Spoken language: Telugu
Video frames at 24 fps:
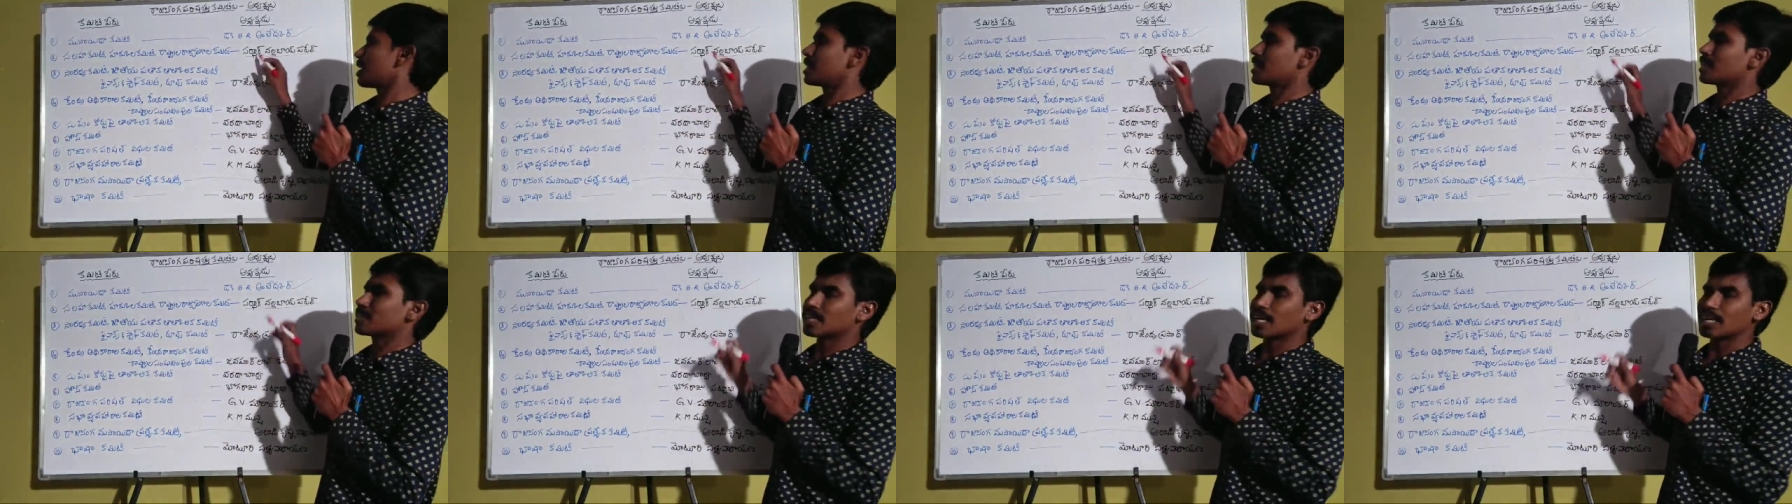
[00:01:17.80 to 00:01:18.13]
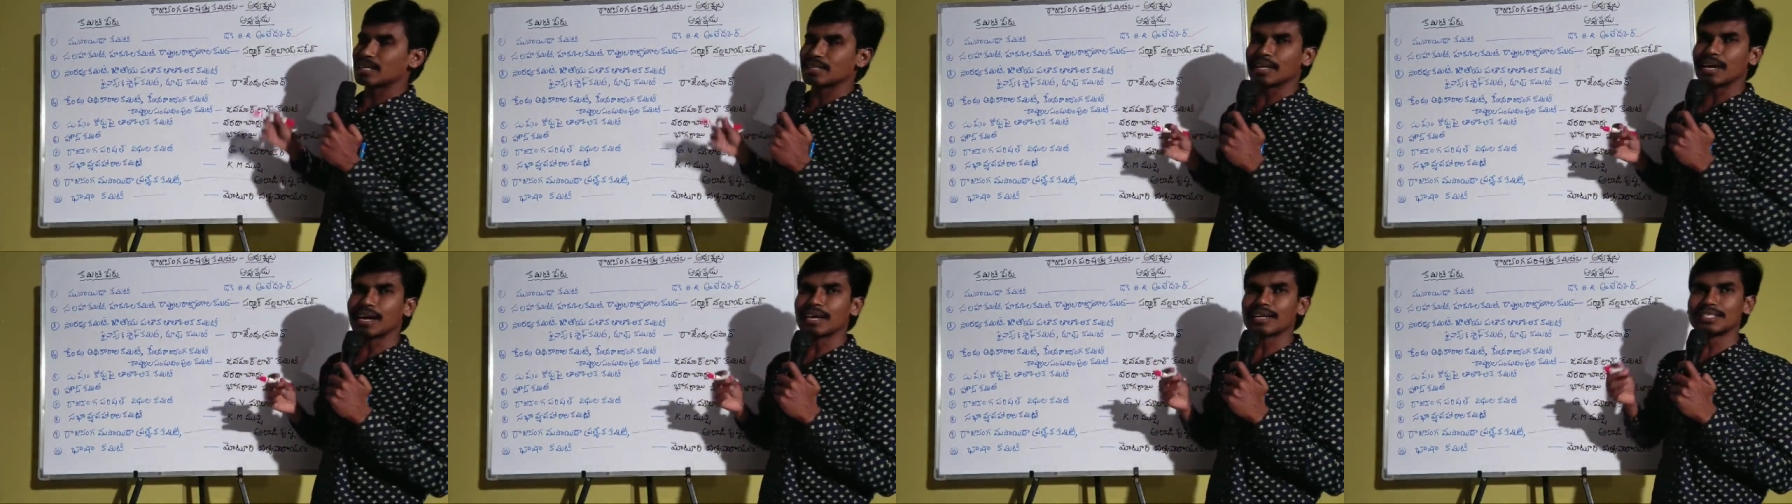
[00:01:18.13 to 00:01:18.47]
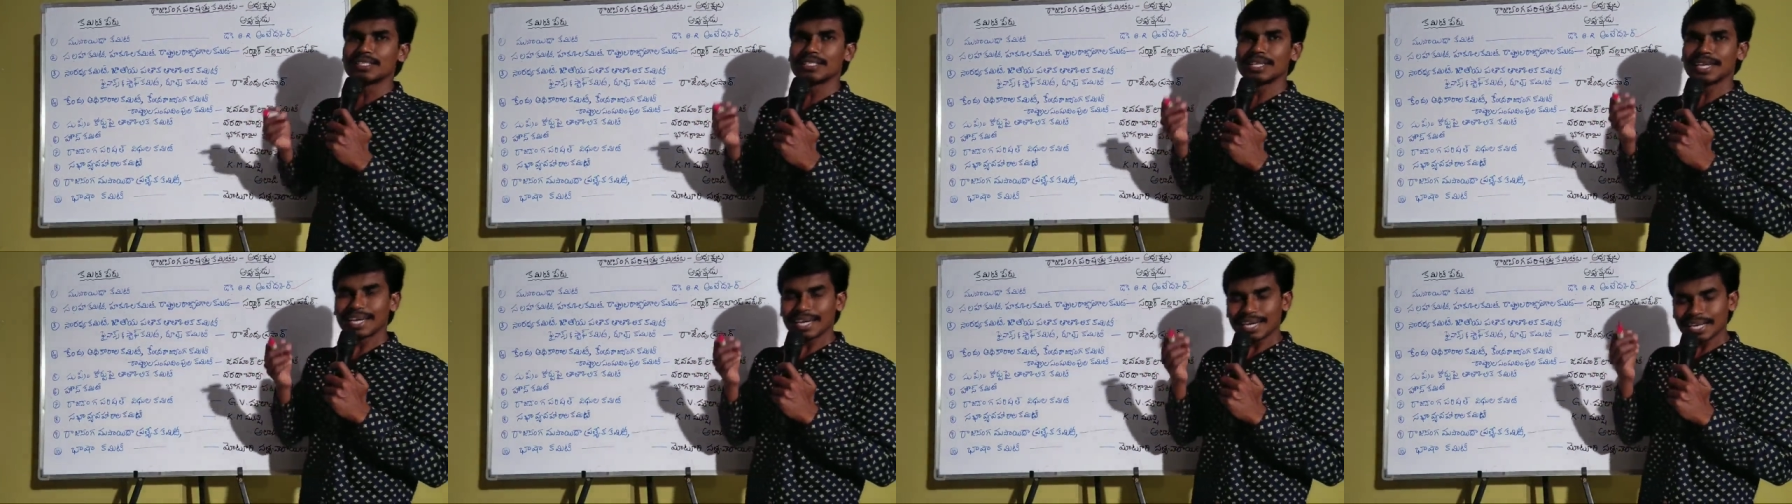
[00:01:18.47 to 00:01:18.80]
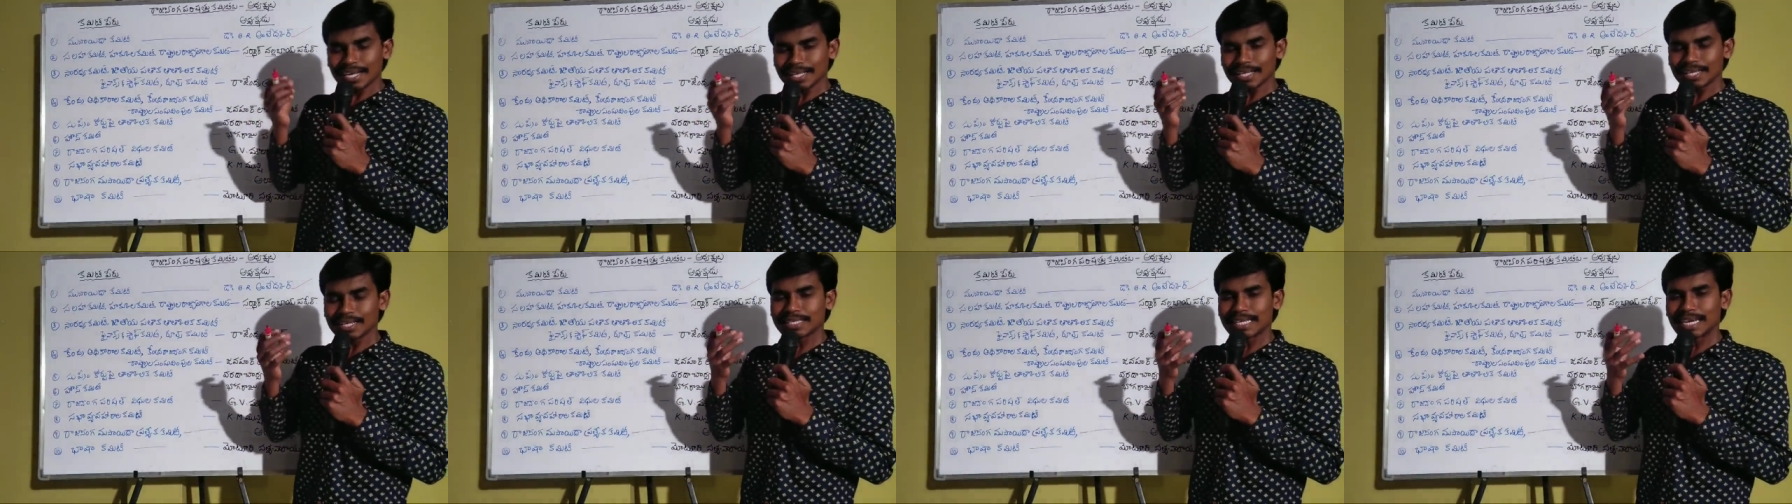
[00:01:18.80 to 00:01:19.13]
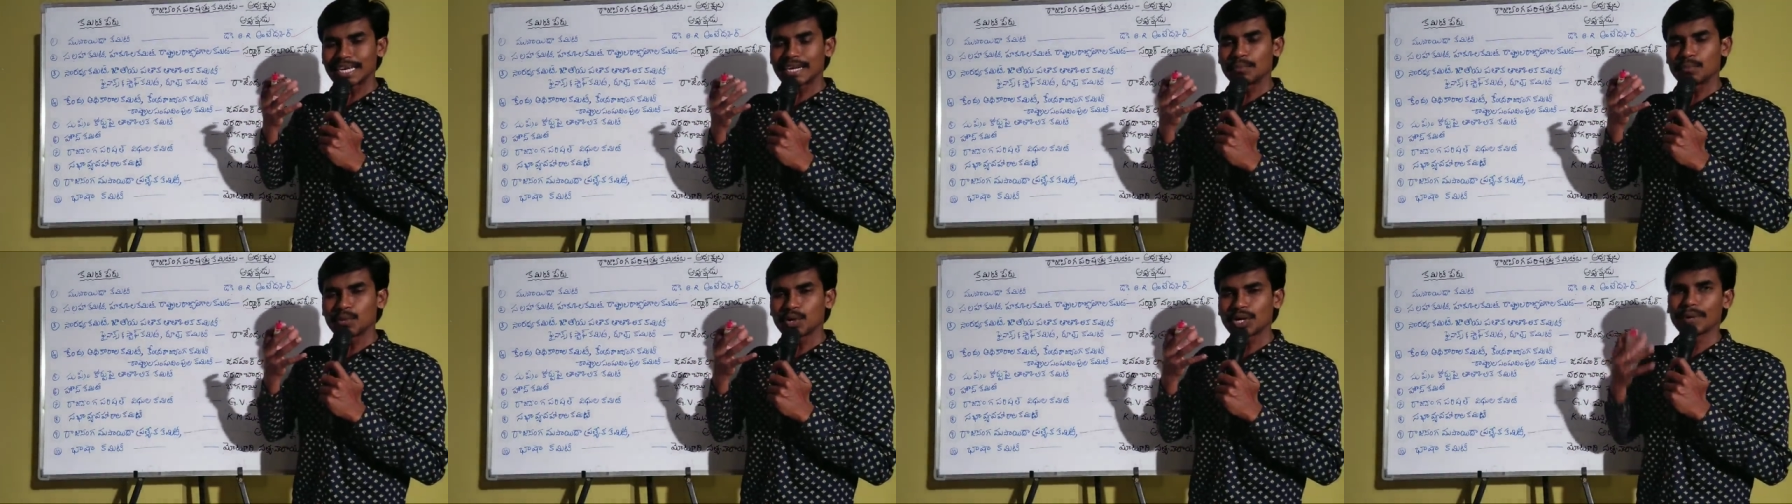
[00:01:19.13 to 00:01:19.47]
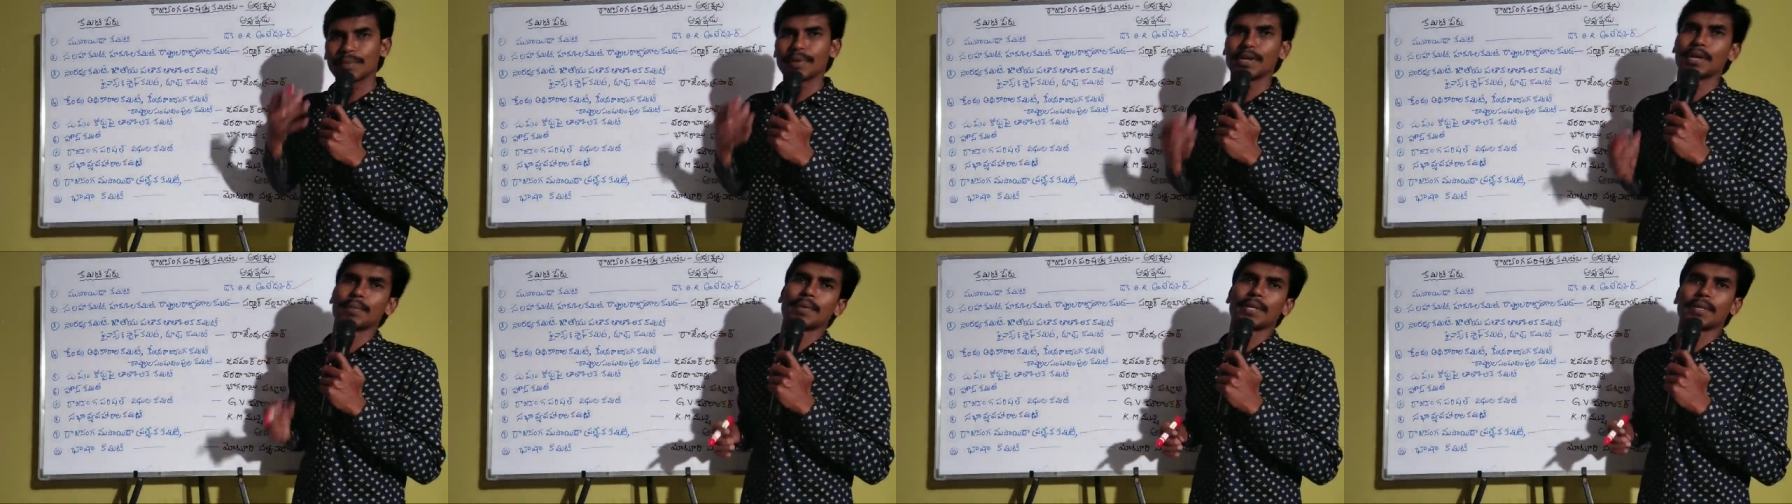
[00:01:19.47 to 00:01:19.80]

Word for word: అనగా సర్దార్జీ అనేది చాలా ముఖ్యమైన